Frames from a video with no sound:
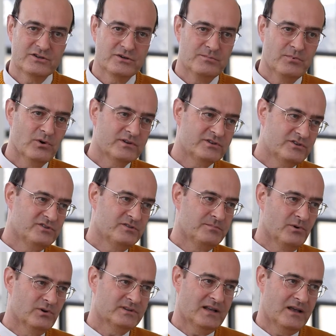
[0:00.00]
ci port, ci
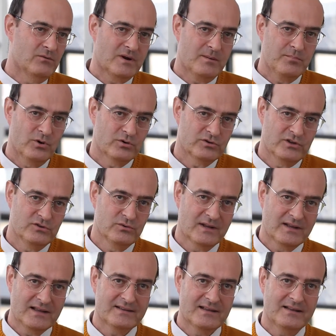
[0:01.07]
porta, è un rapporto che dura
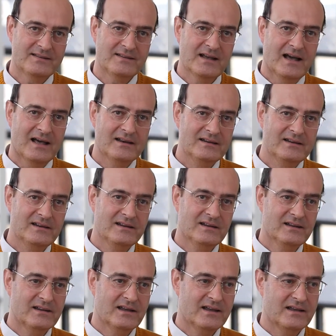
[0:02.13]
da tanti
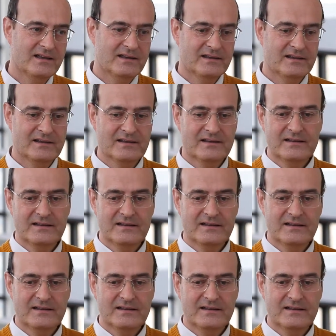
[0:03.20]
anni